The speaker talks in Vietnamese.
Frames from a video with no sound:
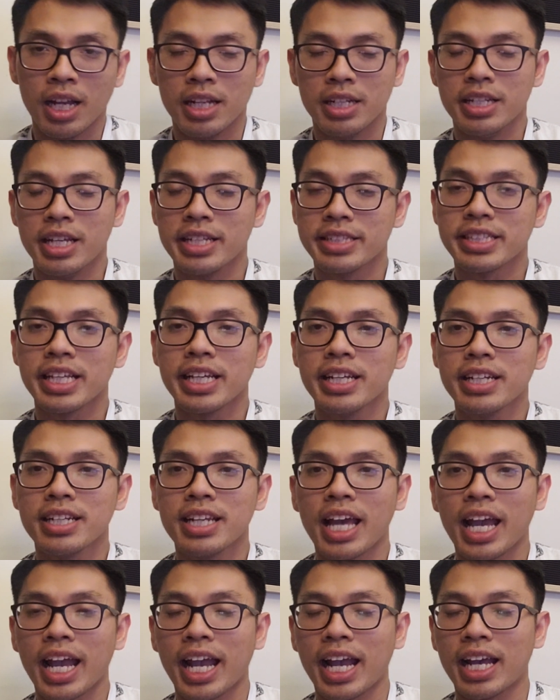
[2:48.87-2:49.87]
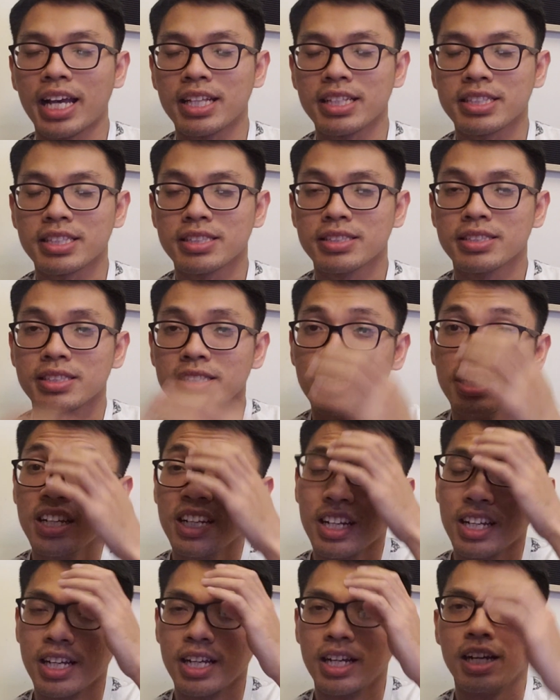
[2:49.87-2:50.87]
lên tiếng là
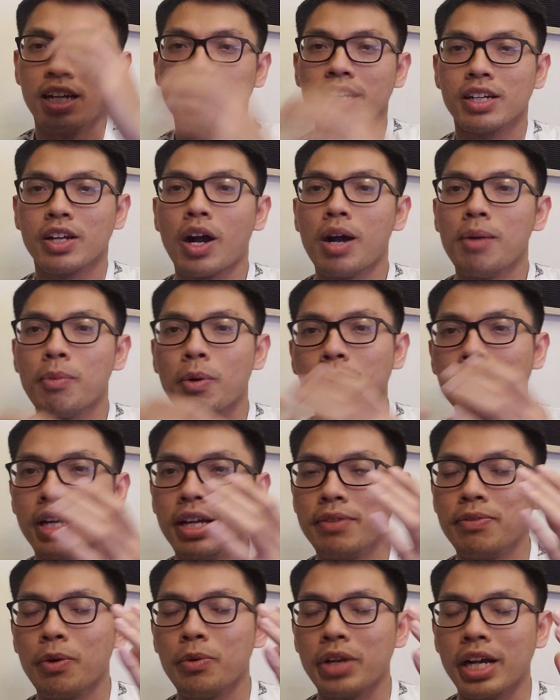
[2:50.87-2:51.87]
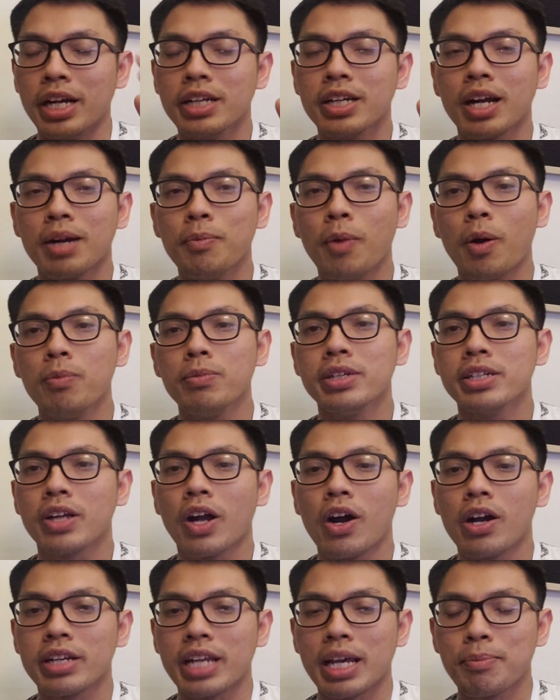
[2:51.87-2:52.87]
có một người phụ nữ có bốn đứa
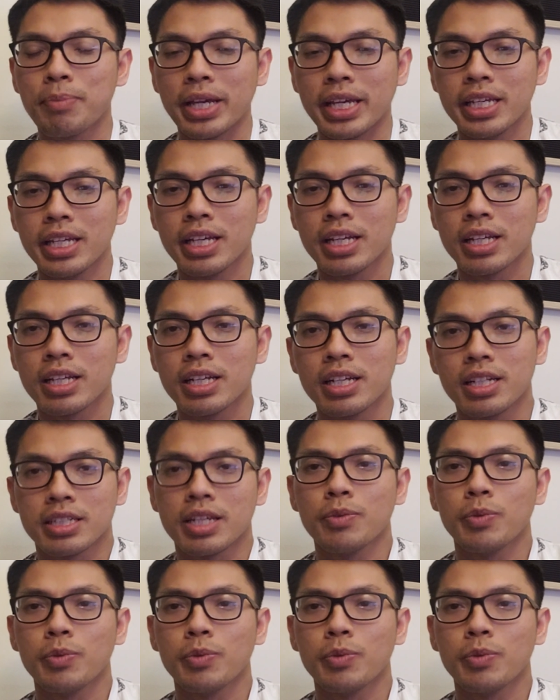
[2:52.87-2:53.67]
con đã bị uh,